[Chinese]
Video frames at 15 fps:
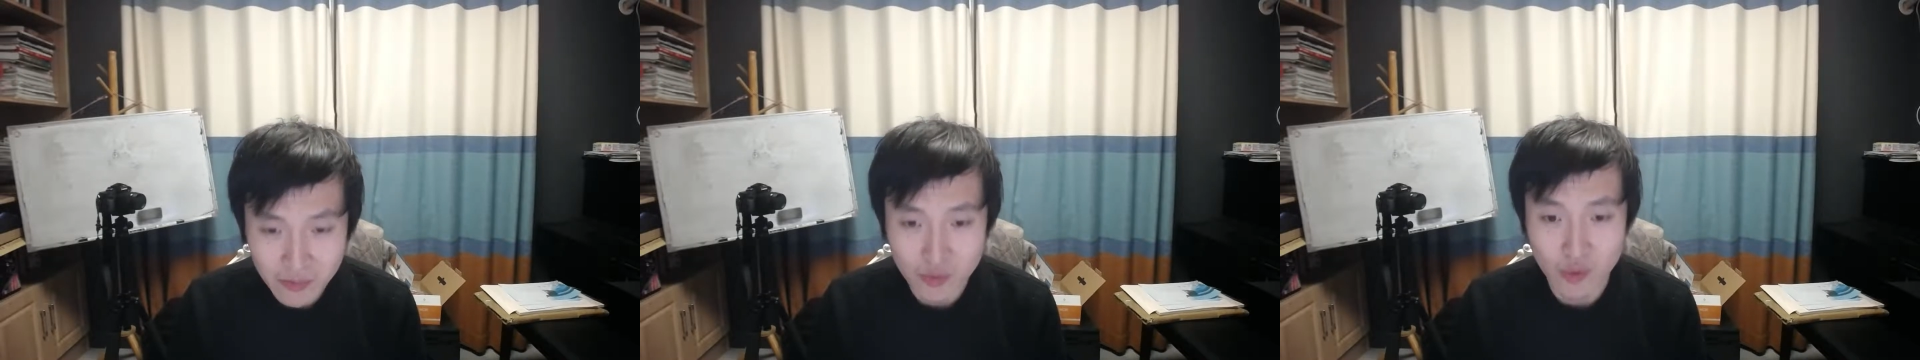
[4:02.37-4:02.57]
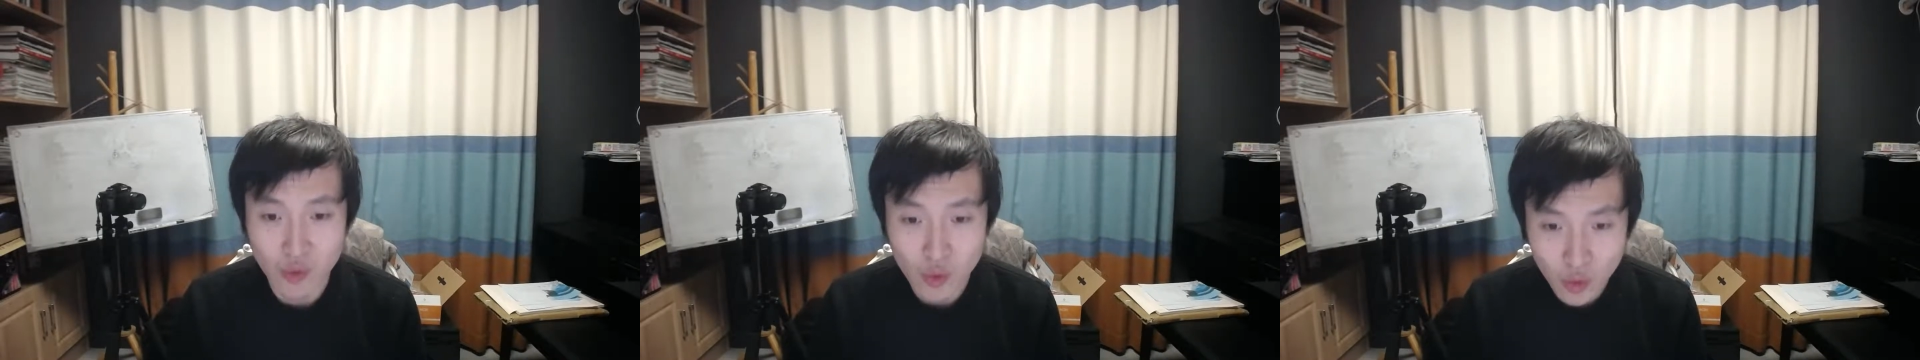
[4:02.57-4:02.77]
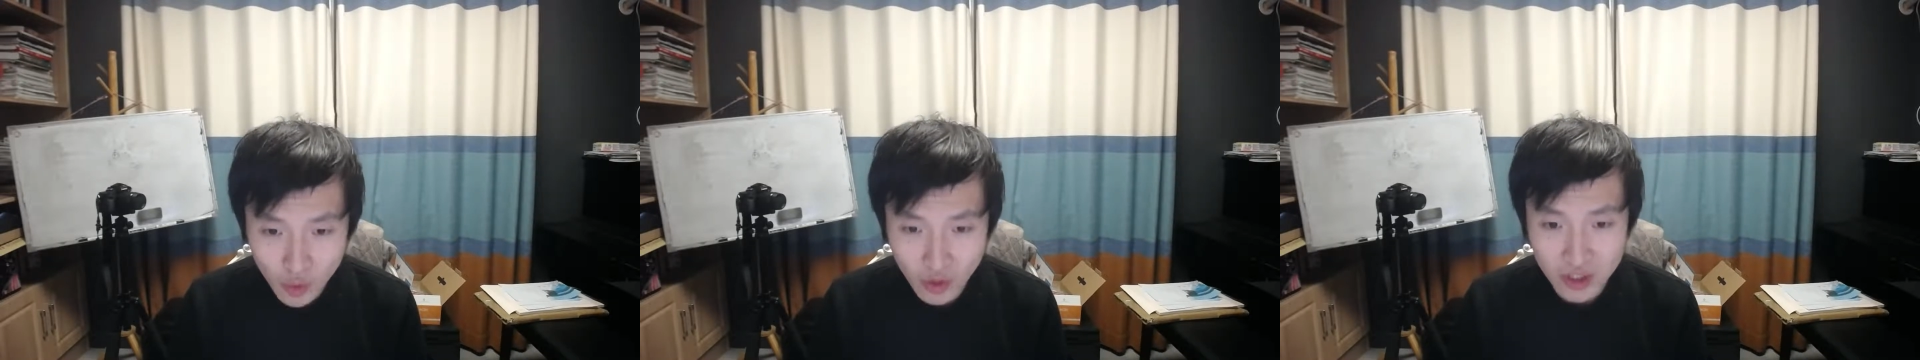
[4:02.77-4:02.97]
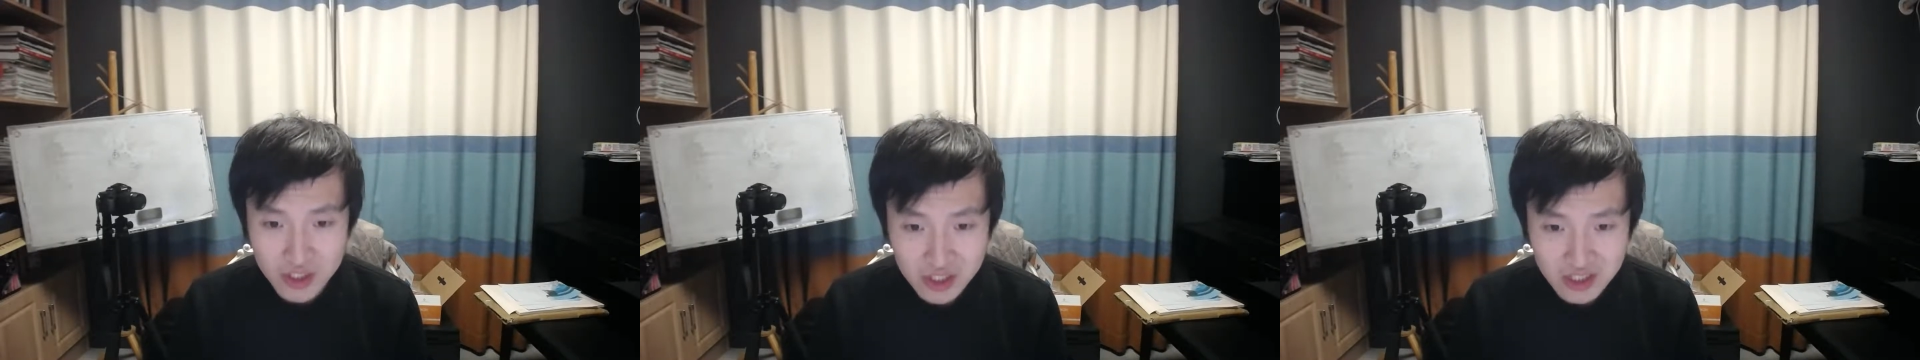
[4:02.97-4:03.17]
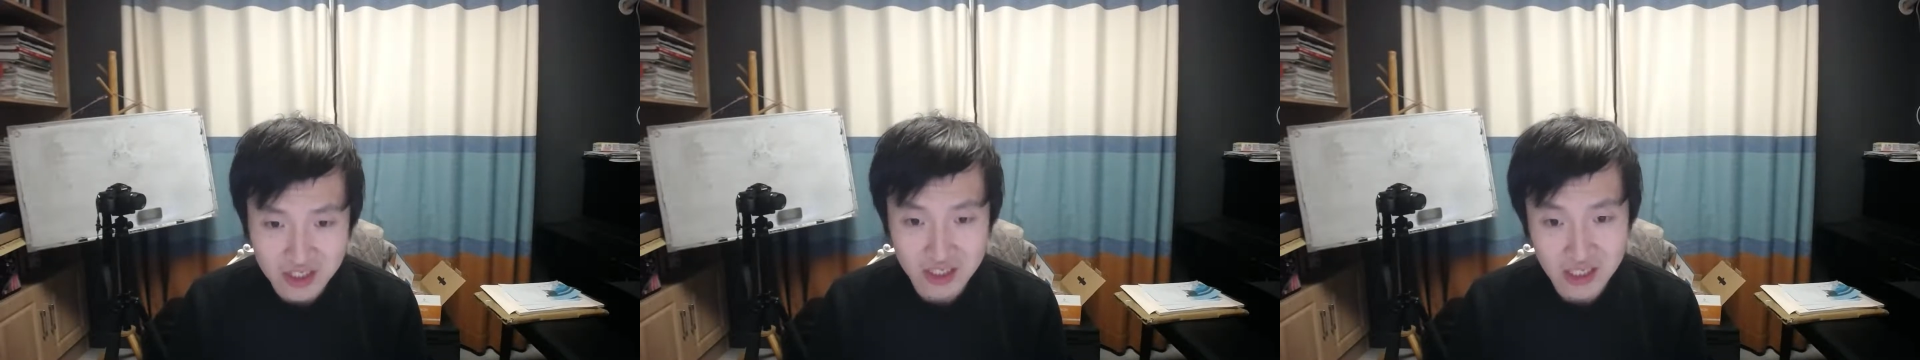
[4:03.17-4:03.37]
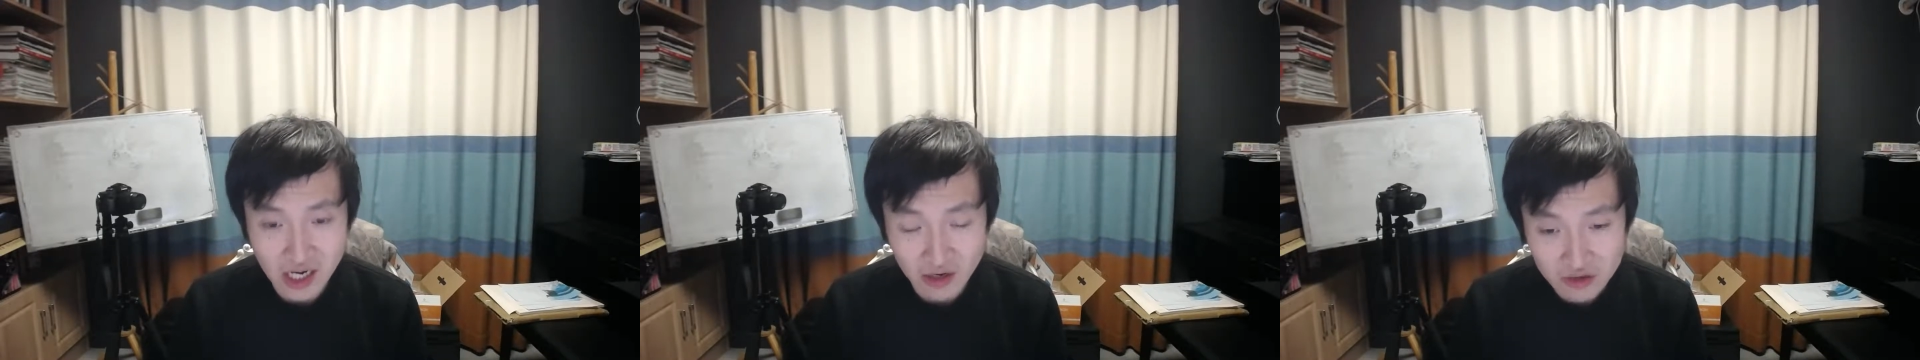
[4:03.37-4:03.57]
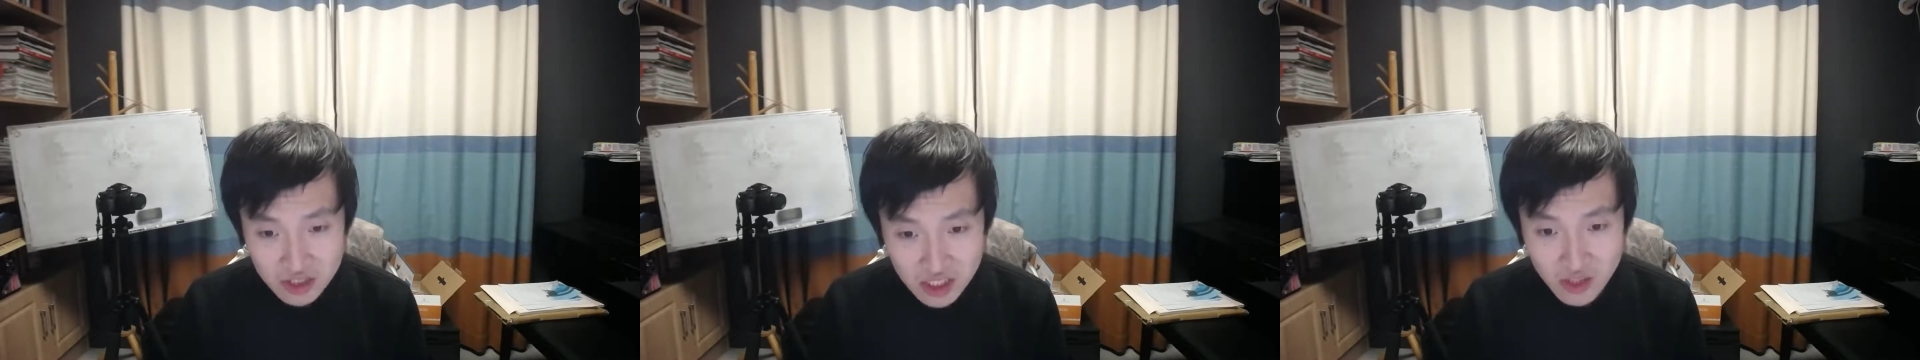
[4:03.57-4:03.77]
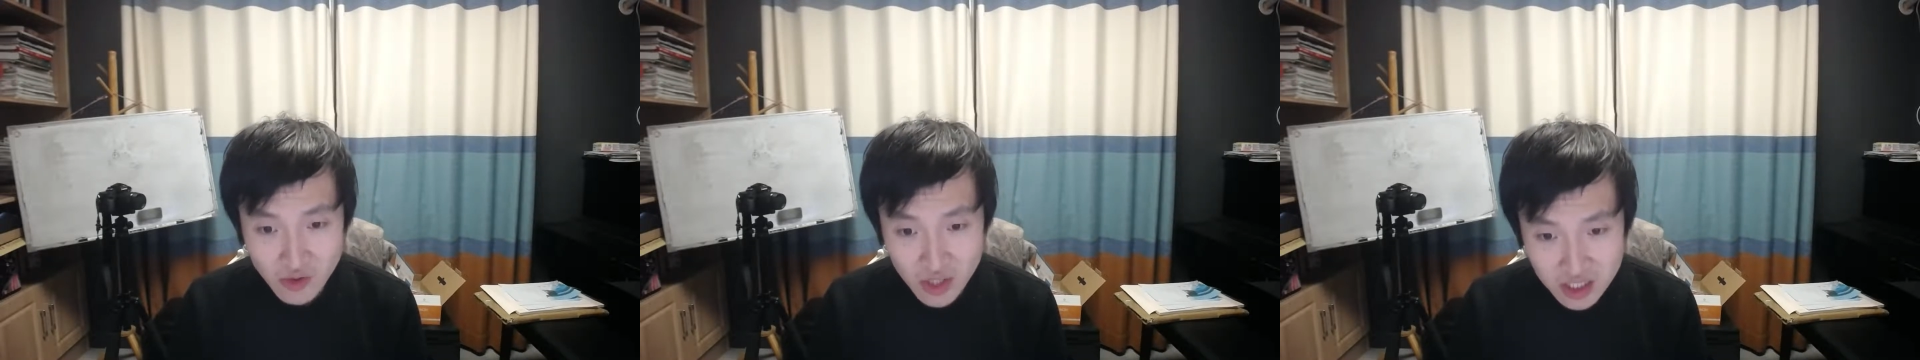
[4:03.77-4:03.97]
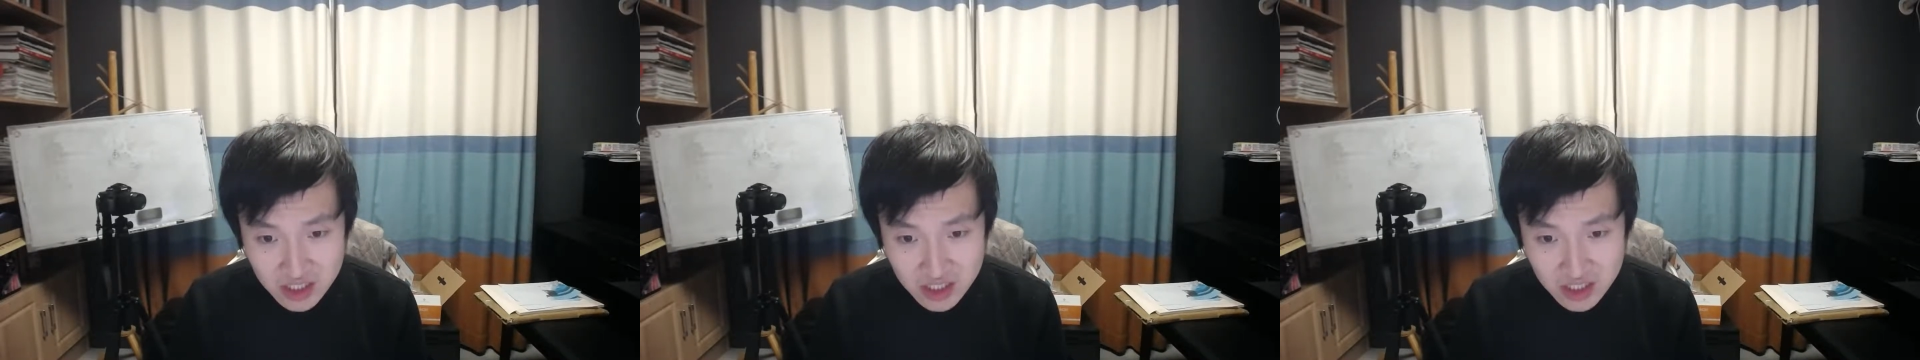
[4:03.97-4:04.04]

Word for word: 不过是一套社会